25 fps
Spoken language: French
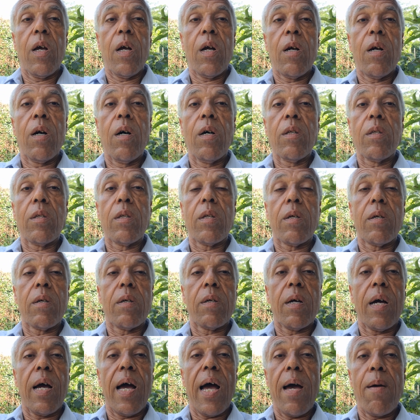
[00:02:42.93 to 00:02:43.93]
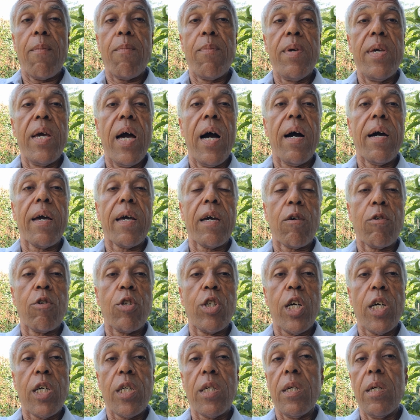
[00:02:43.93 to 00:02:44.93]
Quand un bien est
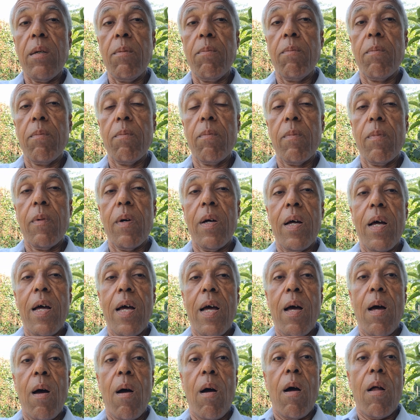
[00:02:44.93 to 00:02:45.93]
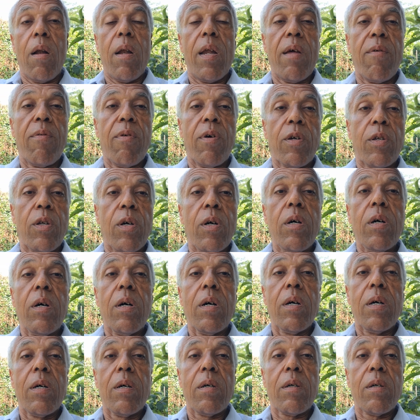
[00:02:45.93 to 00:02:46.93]
recherché, les
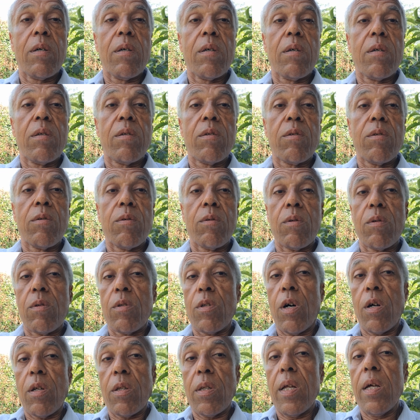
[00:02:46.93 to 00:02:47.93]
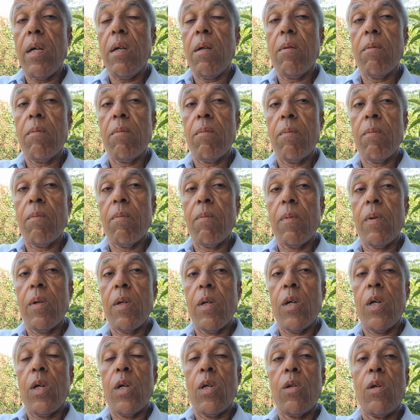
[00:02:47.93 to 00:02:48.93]
vendeurs sont tentés,
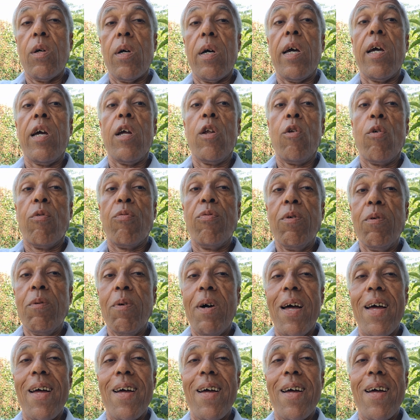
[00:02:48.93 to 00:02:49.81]
et ils le font,